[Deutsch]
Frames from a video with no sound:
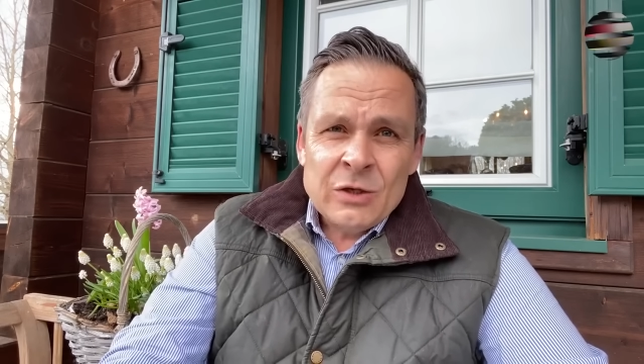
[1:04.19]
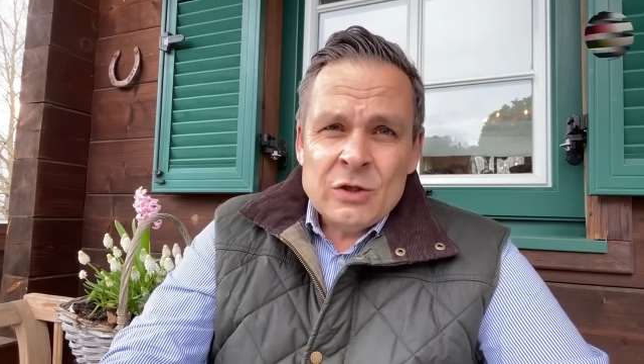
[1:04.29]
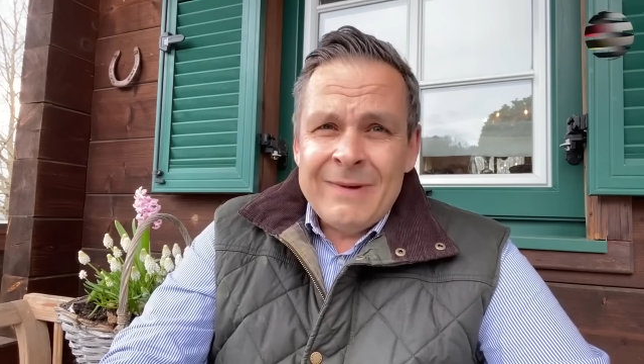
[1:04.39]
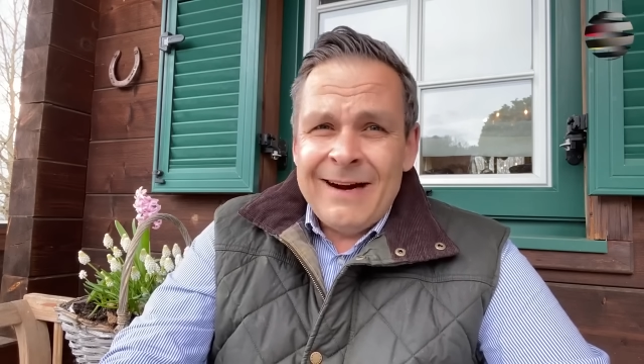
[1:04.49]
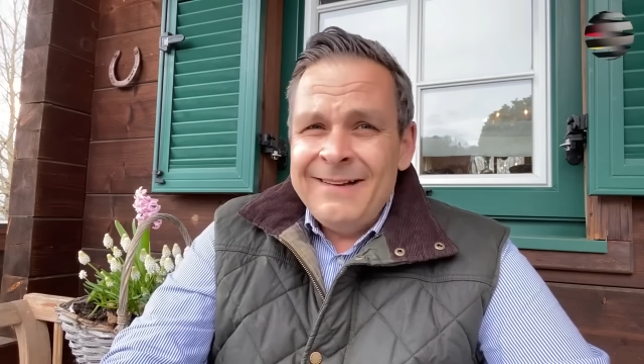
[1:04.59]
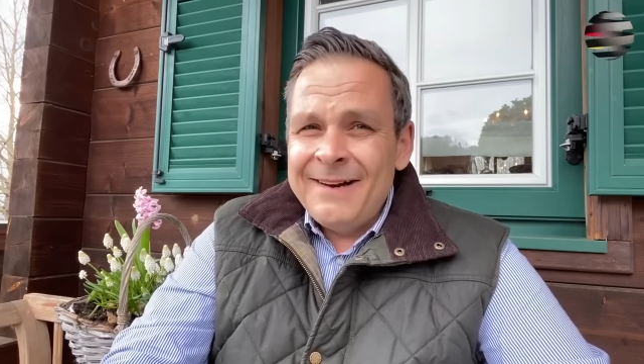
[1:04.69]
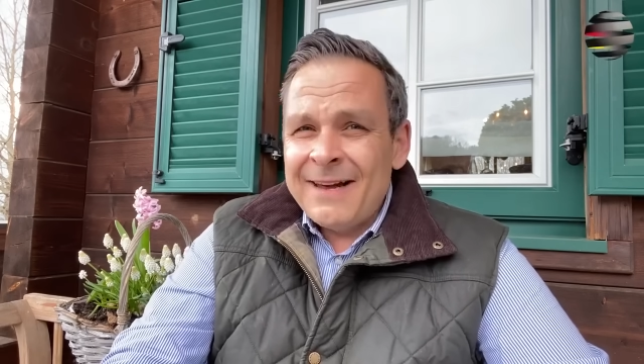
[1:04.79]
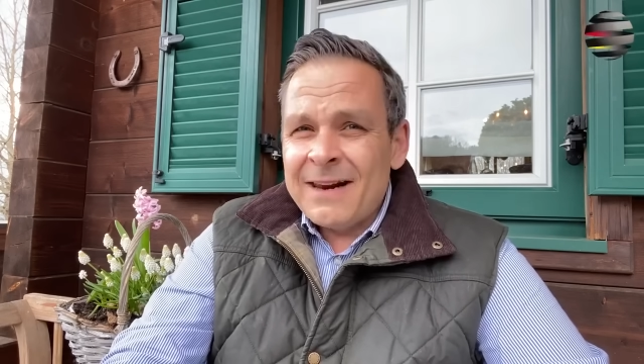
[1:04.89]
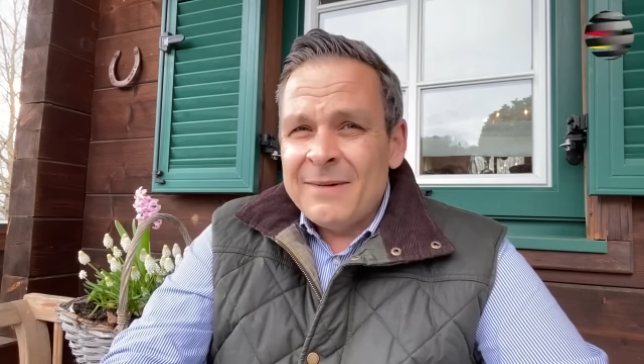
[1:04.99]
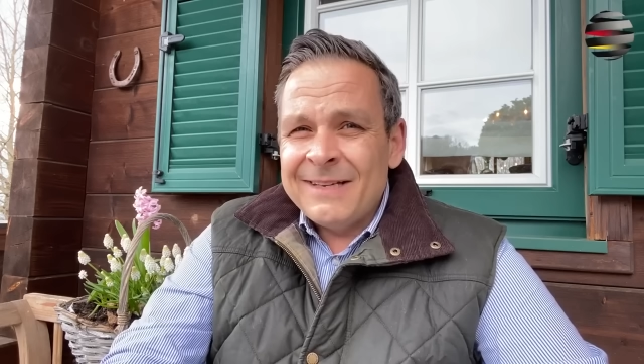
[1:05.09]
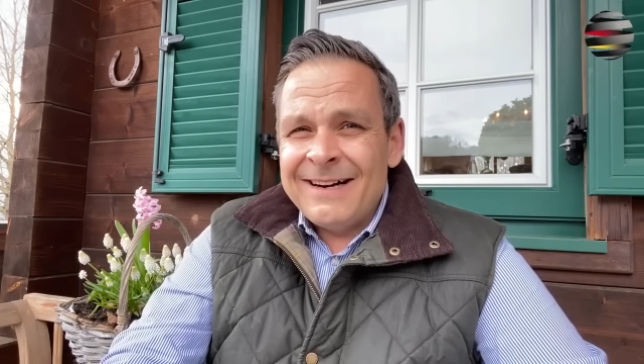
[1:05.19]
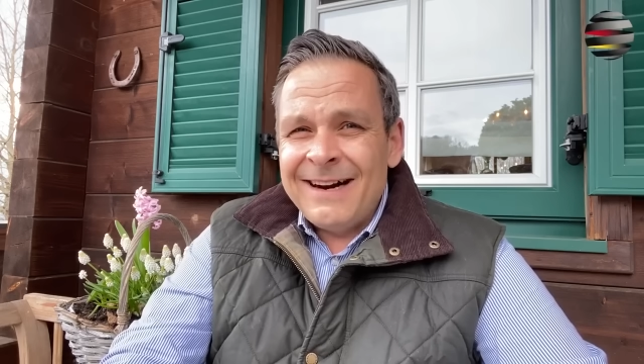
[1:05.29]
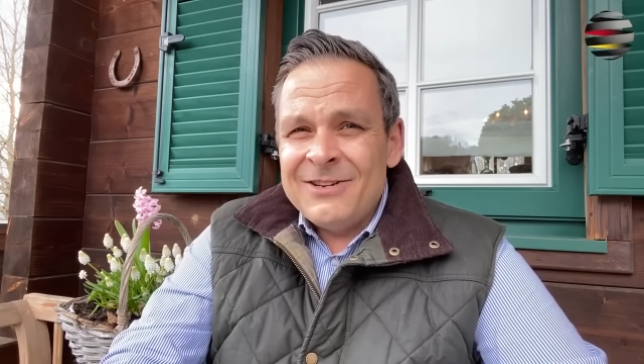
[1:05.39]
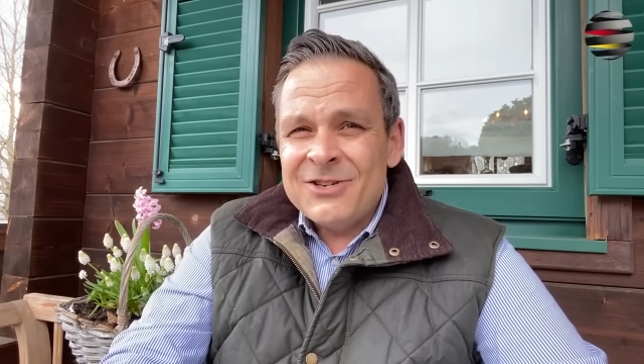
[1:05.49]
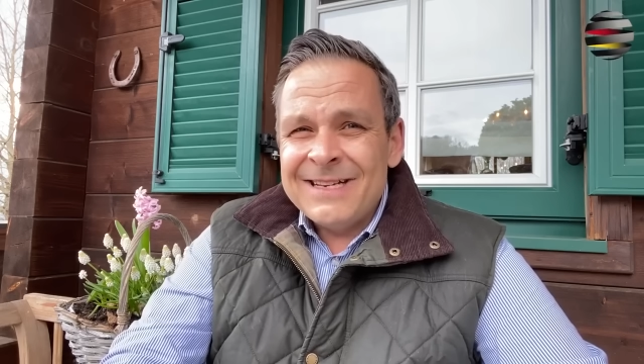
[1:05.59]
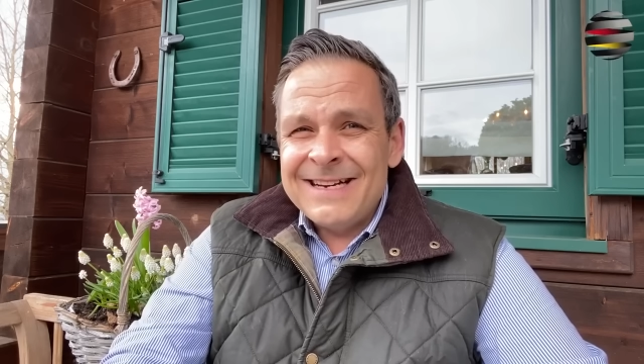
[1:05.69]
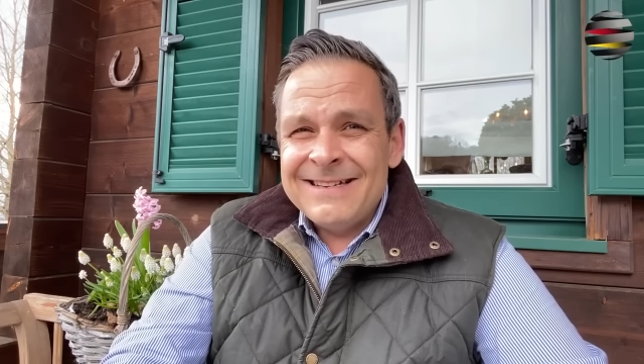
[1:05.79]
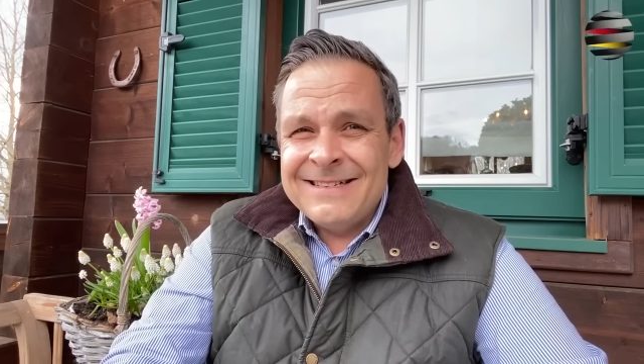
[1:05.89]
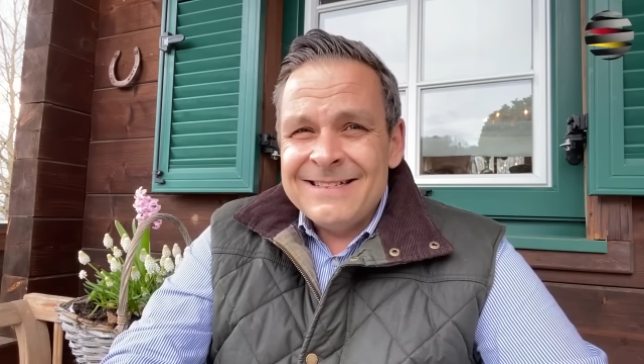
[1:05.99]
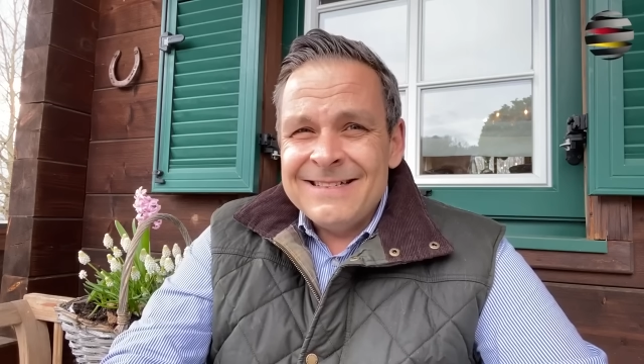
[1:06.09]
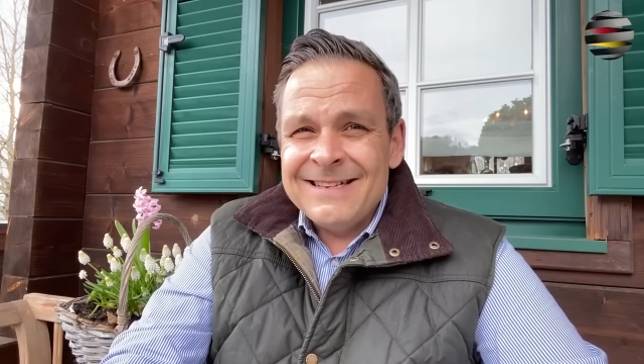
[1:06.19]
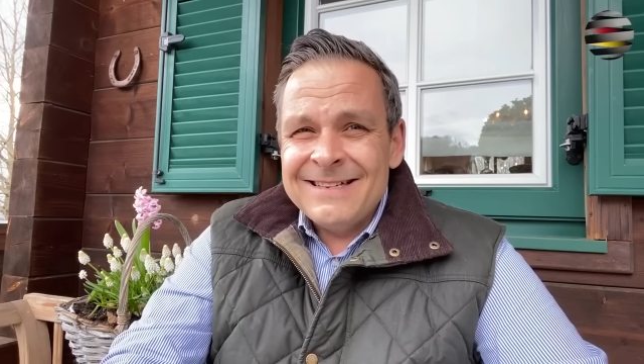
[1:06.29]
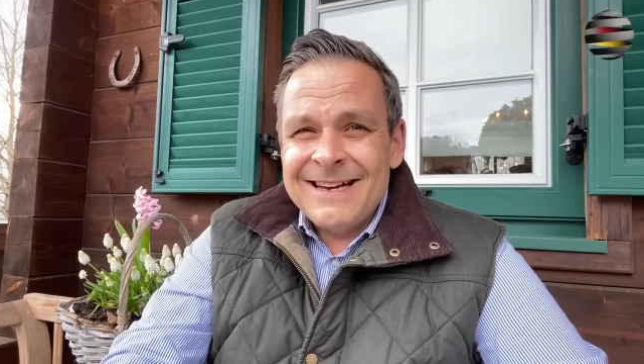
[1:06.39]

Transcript: zumal ihre grammatikalischen Kenntnisse